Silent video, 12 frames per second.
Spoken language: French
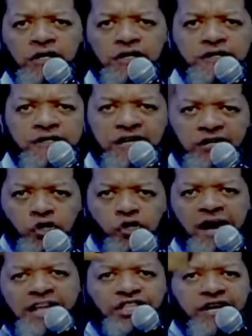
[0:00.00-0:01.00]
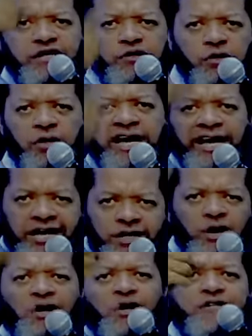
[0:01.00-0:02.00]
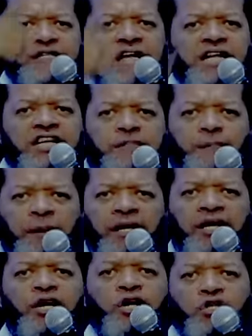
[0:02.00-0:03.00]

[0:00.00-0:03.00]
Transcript: Si tu as Jésus et tu as le Saint-Esprit,